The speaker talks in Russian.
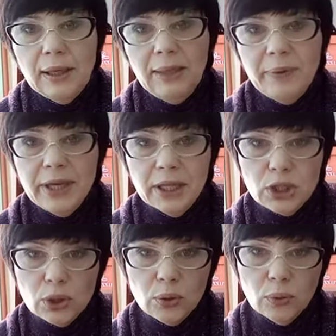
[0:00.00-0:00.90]
И поняла,
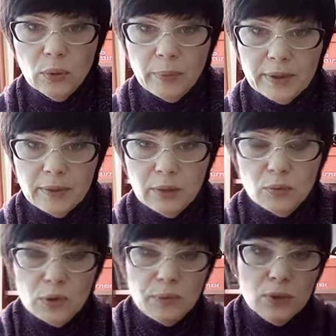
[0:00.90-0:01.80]
что по
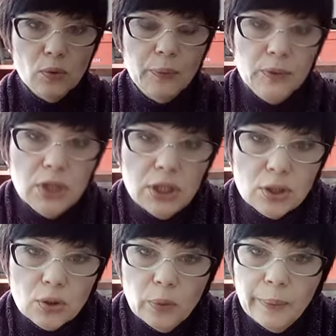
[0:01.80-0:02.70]
этому списку получается,
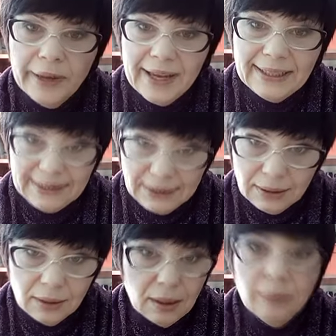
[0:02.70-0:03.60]
что
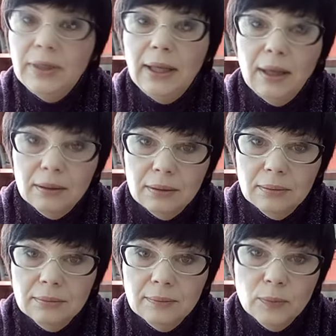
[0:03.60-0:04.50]
B1 там нет.
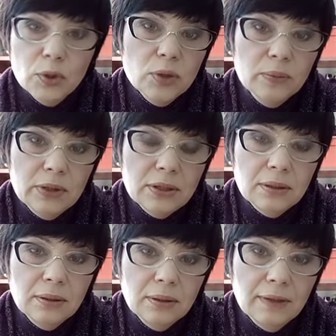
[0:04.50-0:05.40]
Может быть,
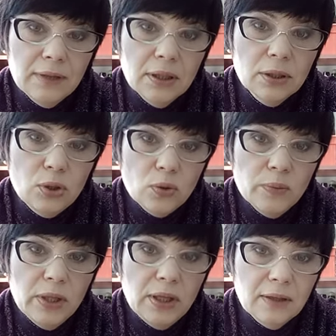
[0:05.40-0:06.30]
наверное, еще
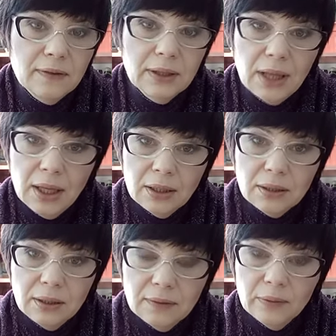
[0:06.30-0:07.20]
мне не хватает
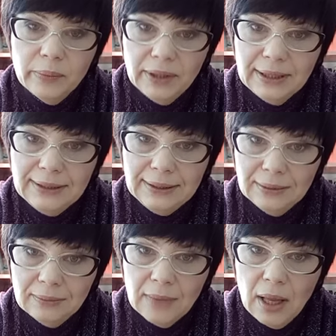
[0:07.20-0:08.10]
этого
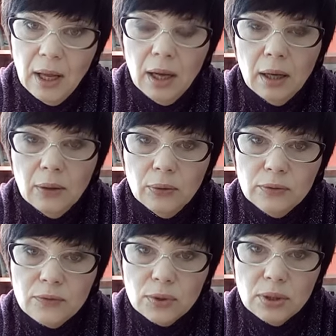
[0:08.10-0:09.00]
B1.
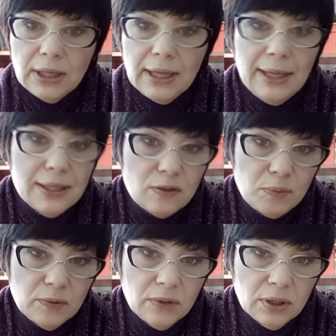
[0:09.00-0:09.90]
Он все-таки есть в
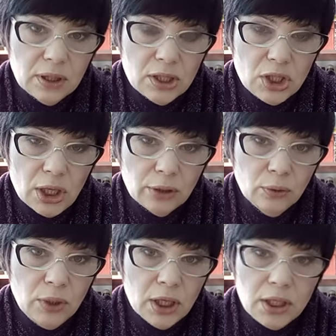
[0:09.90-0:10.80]
пивных дрожжах,
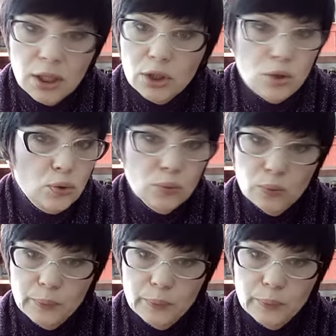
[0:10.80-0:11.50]
но я не хочу